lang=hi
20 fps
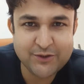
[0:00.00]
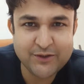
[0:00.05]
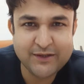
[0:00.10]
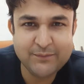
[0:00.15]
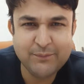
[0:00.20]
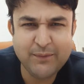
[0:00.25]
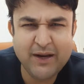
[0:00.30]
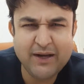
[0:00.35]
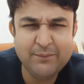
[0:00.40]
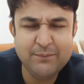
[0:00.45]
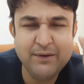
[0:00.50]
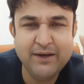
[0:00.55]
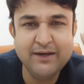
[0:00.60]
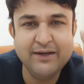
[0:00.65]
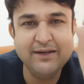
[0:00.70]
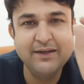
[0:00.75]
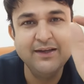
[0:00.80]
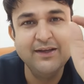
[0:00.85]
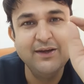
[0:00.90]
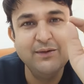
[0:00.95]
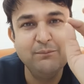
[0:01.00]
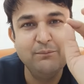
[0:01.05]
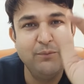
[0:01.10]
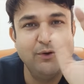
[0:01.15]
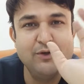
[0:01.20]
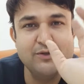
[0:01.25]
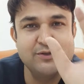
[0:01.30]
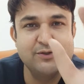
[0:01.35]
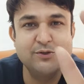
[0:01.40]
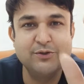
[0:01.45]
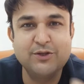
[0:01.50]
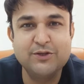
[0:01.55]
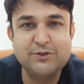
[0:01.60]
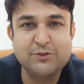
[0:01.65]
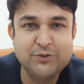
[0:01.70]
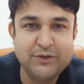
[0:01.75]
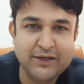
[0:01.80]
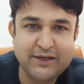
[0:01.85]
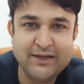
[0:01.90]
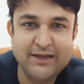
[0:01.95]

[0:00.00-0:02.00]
छोटी प्यारी प्यारी बहुत सुंदर सुंदर